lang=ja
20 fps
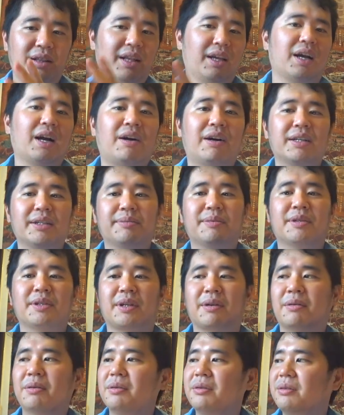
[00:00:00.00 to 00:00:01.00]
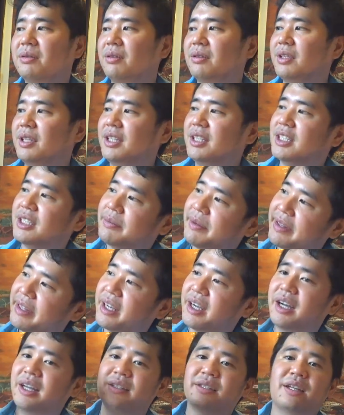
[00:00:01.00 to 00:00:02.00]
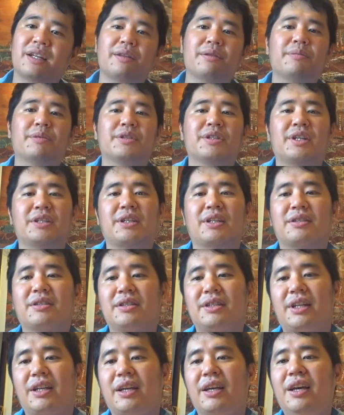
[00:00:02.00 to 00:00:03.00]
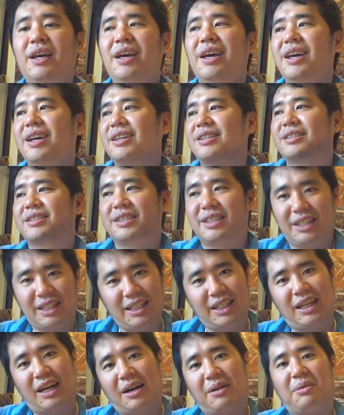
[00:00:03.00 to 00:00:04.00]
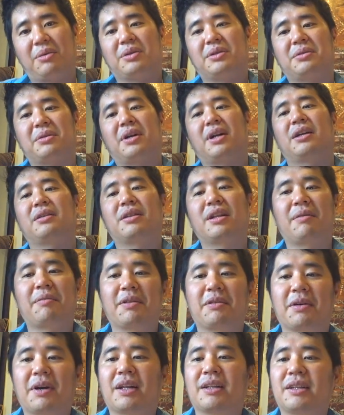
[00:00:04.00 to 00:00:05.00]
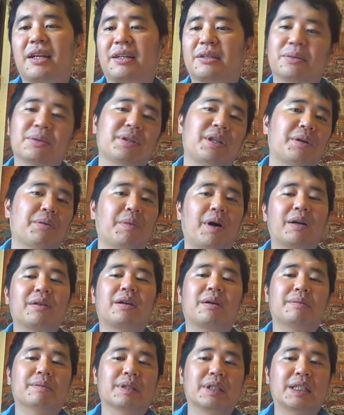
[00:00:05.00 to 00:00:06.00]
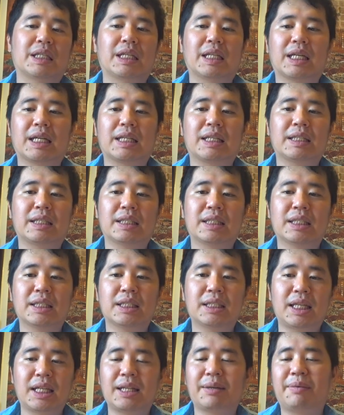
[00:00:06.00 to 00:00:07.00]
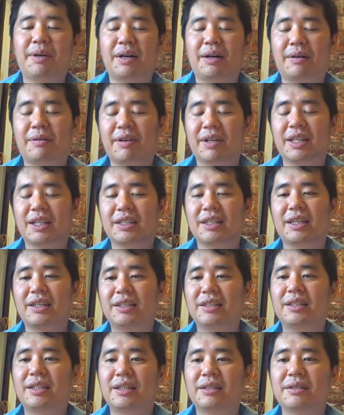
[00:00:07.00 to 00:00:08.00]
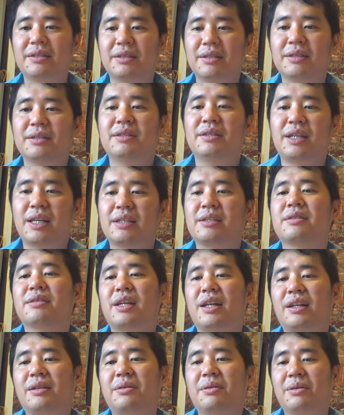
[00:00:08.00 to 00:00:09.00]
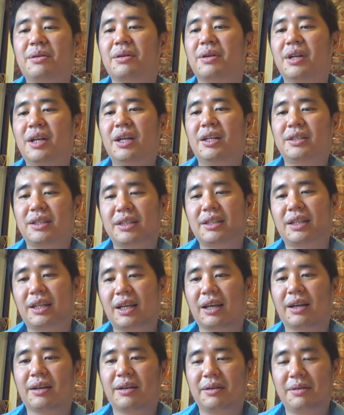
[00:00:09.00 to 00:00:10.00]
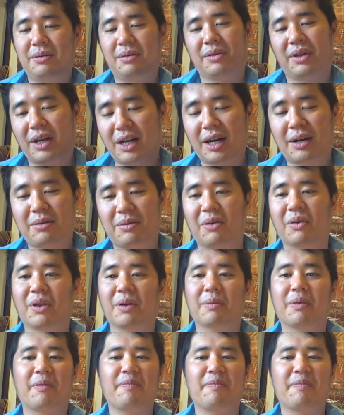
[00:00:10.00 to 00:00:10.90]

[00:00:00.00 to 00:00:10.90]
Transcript: ね変わるので、本当に一番高いやつだともしかしたら常にいい格好しておかないとダメとか、なんかそういったのもあるかもしれないです。ただまあ私が言ってるやつだと全然こんな格好でも